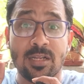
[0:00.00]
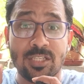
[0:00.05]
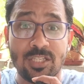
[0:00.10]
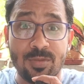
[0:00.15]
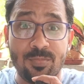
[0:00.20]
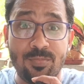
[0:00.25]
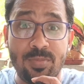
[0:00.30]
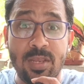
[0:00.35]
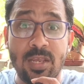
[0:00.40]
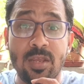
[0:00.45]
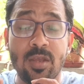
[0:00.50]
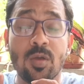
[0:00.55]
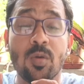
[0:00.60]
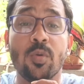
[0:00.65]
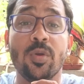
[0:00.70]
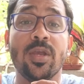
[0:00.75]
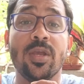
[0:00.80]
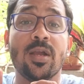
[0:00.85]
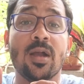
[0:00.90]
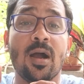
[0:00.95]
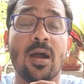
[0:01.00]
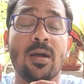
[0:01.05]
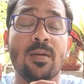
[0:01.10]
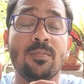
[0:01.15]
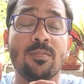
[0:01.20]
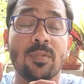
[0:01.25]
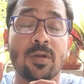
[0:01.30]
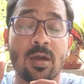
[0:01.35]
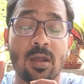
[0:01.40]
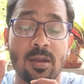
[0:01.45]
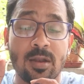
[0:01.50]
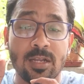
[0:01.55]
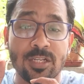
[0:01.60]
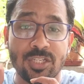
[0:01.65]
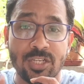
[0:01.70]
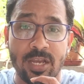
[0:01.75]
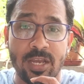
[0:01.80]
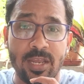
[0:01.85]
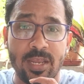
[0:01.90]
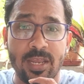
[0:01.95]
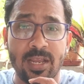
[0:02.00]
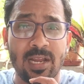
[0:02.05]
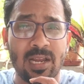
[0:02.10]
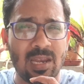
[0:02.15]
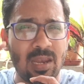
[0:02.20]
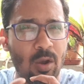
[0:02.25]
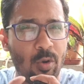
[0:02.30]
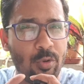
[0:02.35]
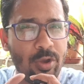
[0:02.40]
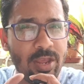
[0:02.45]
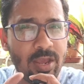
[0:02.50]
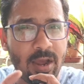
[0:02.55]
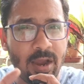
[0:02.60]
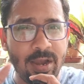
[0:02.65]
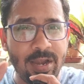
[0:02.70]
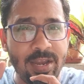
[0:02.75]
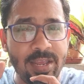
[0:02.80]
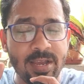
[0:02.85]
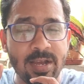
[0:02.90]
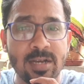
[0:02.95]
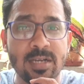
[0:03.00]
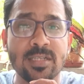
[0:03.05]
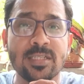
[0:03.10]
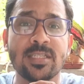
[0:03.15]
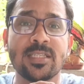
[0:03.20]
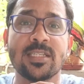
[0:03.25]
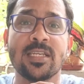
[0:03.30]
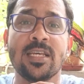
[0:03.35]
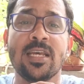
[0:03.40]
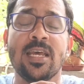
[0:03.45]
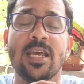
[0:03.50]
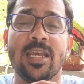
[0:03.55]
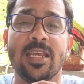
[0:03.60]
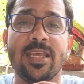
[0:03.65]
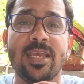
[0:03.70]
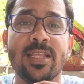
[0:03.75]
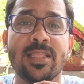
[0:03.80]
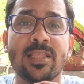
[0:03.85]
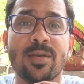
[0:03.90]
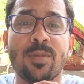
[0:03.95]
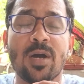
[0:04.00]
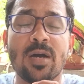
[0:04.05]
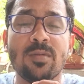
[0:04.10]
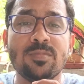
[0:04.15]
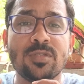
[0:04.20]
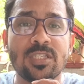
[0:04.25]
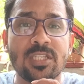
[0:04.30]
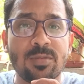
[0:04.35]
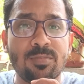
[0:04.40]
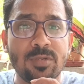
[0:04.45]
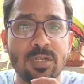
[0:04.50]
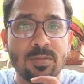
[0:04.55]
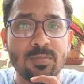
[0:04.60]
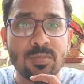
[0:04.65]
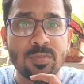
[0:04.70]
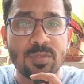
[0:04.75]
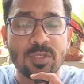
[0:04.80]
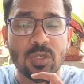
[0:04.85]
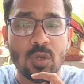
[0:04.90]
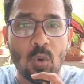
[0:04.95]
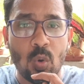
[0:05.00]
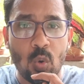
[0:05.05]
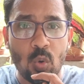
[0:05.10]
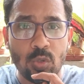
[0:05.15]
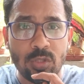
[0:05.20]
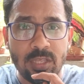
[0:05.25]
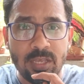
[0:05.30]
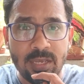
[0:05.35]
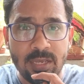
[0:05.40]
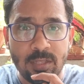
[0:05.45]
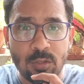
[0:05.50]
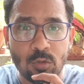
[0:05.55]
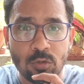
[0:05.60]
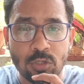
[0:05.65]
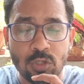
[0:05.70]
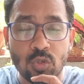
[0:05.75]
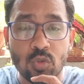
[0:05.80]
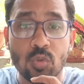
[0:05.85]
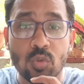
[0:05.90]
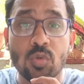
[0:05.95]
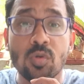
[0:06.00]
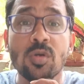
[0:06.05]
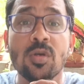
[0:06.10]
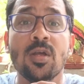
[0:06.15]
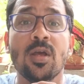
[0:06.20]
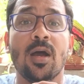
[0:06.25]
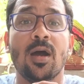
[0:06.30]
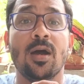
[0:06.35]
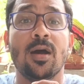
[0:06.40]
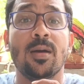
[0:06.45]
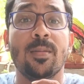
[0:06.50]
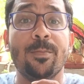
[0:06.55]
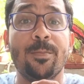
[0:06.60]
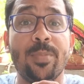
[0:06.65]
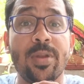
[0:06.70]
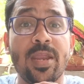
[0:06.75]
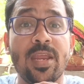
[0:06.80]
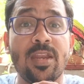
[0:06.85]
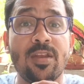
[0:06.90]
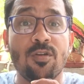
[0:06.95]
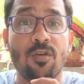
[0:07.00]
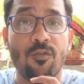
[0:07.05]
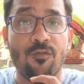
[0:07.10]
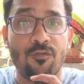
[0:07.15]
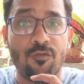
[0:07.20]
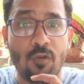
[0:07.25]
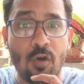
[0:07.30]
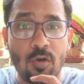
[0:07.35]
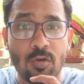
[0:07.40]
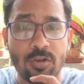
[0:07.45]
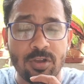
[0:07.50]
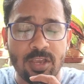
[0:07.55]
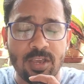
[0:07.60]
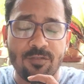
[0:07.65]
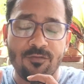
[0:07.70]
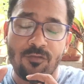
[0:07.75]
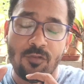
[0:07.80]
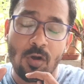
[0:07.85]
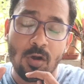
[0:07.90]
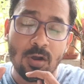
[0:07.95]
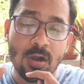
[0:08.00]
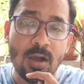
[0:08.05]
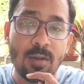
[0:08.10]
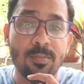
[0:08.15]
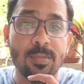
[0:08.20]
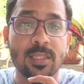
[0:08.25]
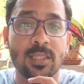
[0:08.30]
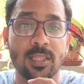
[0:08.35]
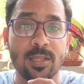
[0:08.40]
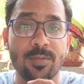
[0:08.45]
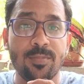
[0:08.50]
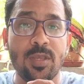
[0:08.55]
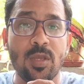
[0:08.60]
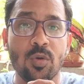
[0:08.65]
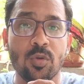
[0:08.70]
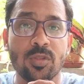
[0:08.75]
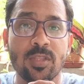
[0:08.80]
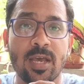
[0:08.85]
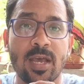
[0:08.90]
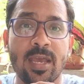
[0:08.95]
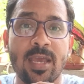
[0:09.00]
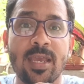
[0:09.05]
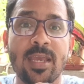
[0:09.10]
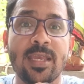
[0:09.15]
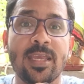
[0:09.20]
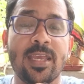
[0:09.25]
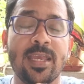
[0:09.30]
जब भी कोई काम करना चाहे क्लाउडी आइडियाज़ ये तमाम सिम्टम्स होते हैं दोस्तों ब्रेन फॉग के फॉग का मतलब ये होता है